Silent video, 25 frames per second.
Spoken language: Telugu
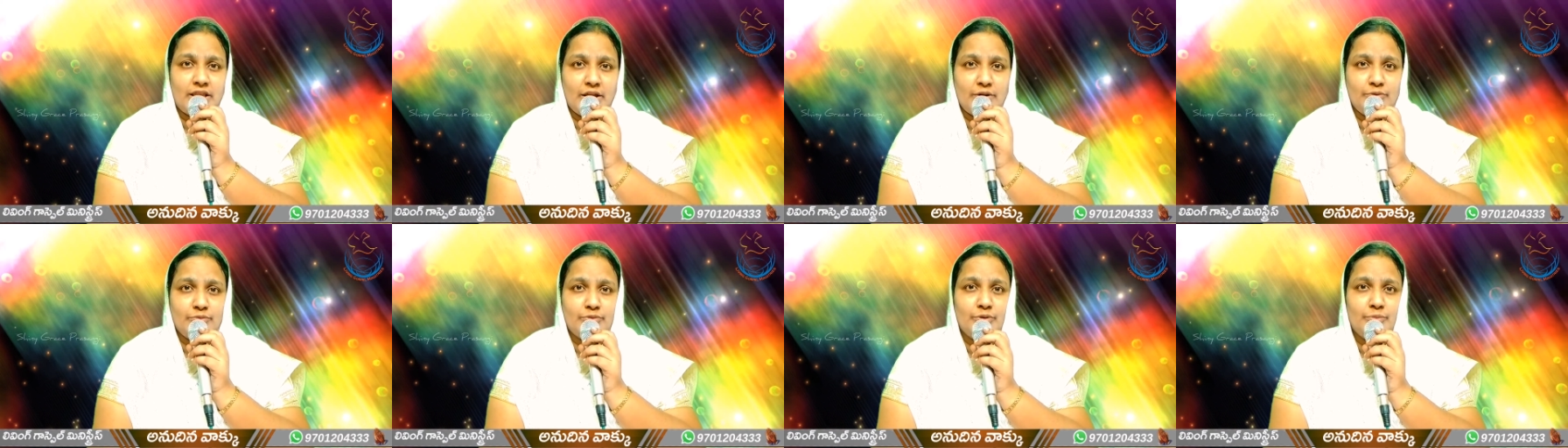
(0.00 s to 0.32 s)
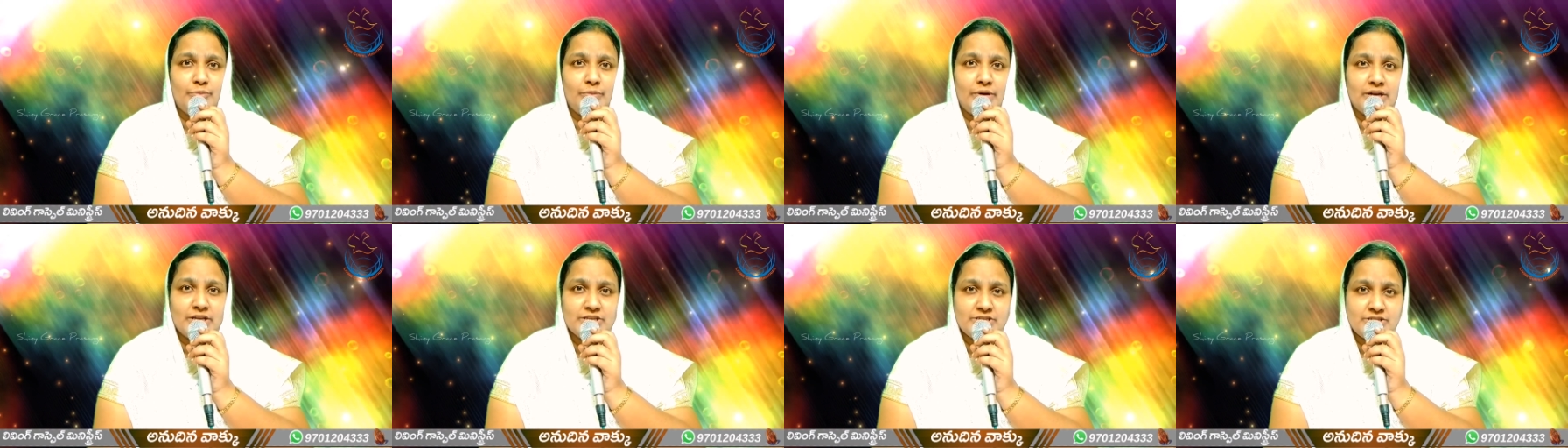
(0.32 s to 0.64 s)

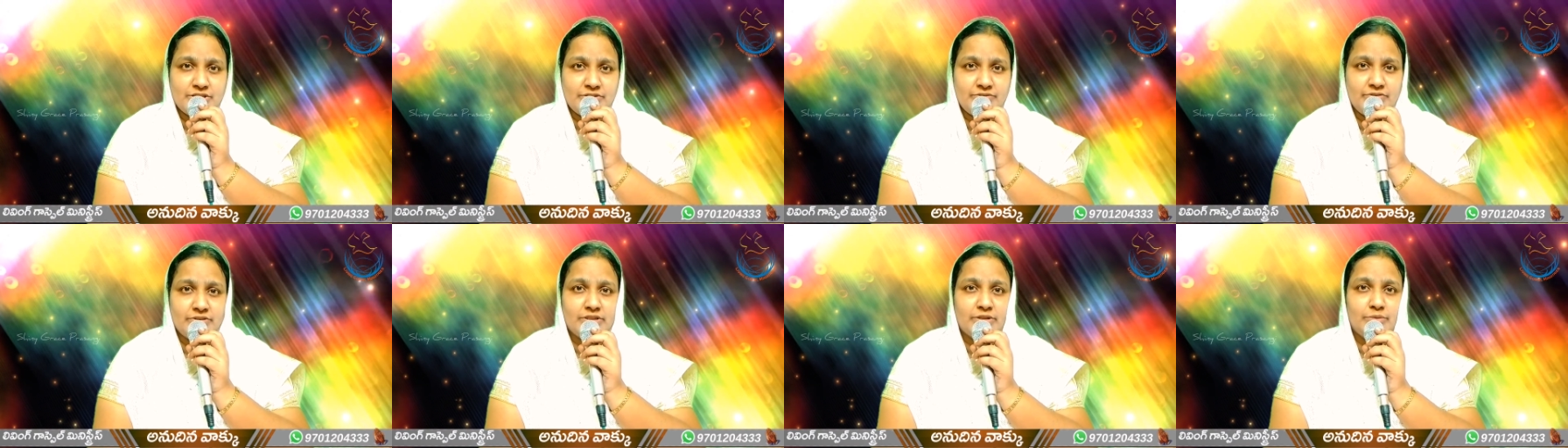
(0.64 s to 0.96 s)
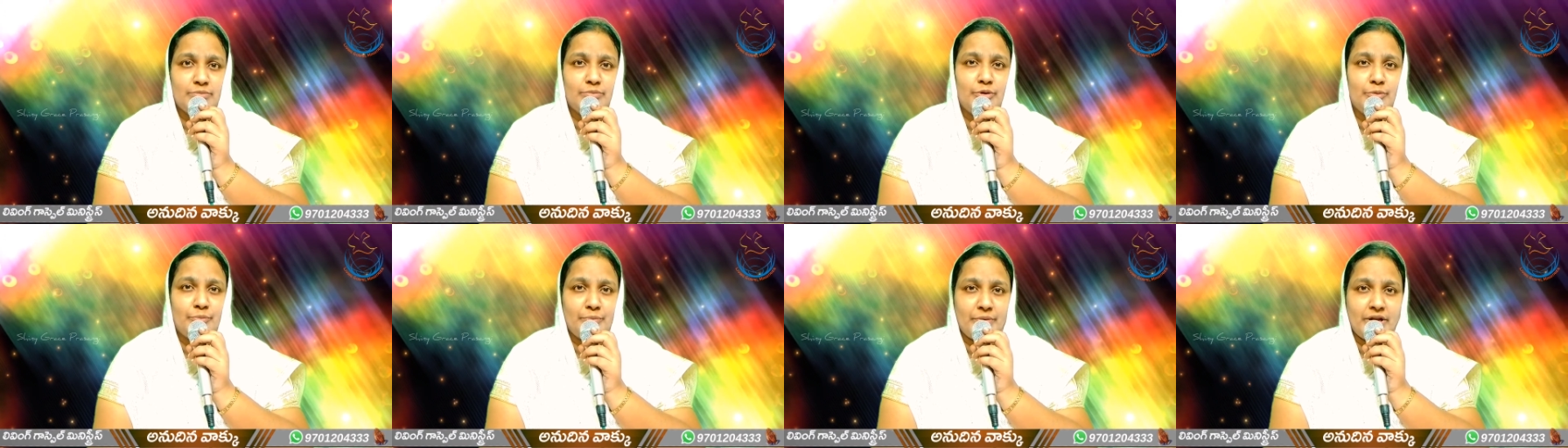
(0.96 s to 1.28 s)
దేవుడు మన
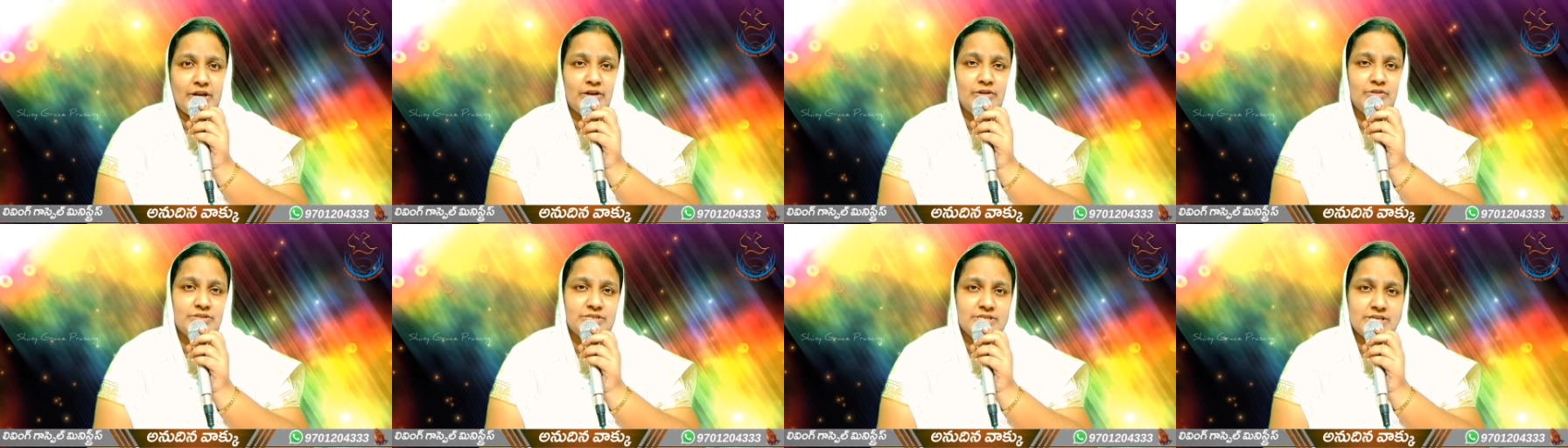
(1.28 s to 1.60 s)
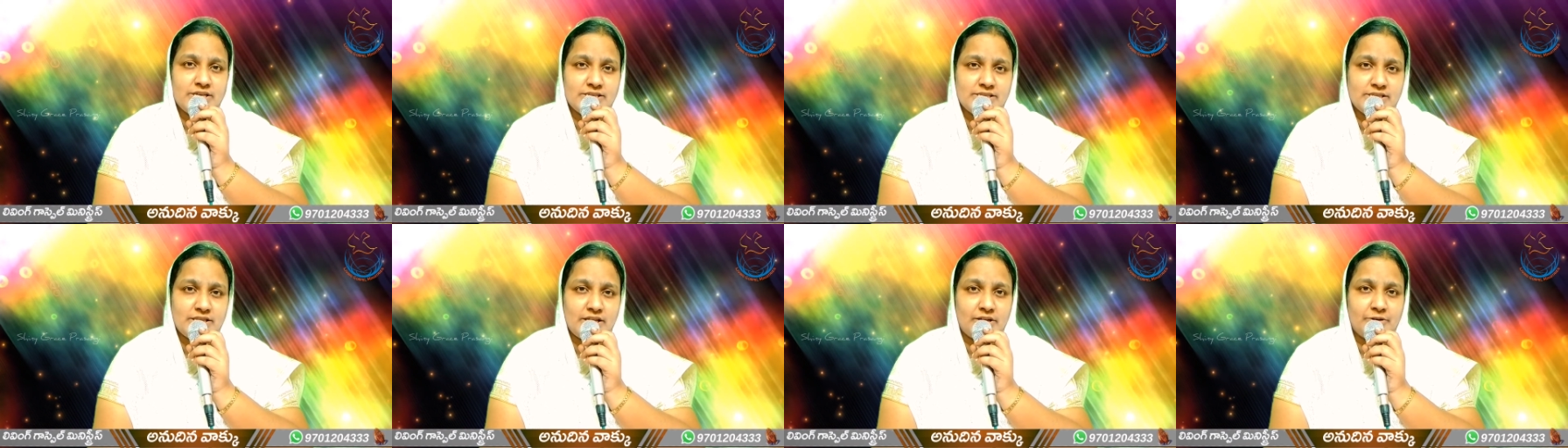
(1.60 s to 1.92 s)
జీవితంలో మేలు
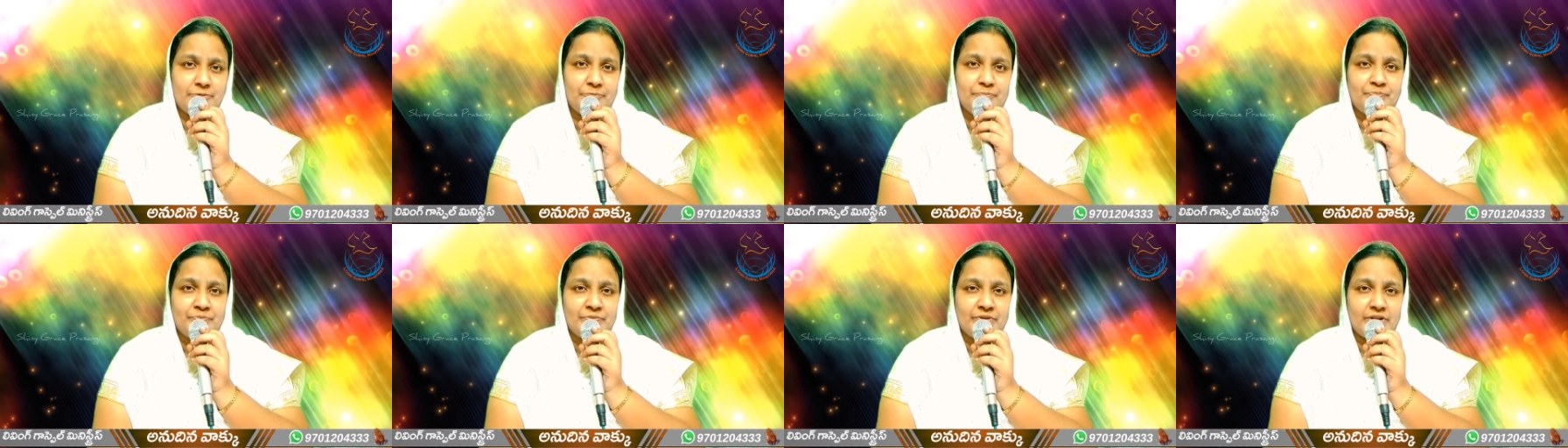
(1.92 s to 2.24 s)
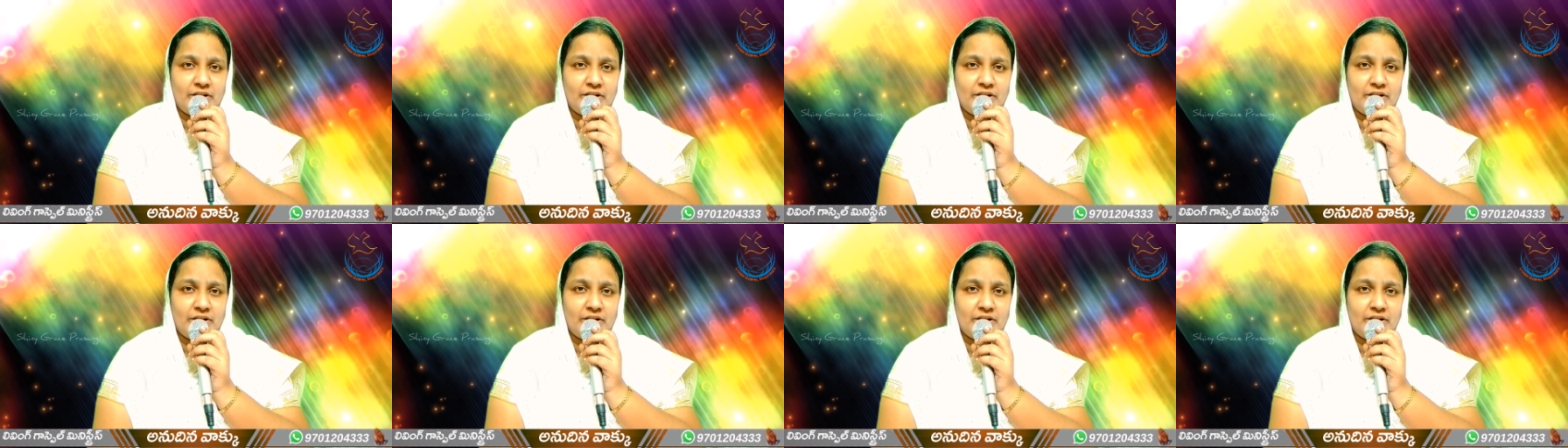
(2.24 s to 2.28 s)
చేస్తారు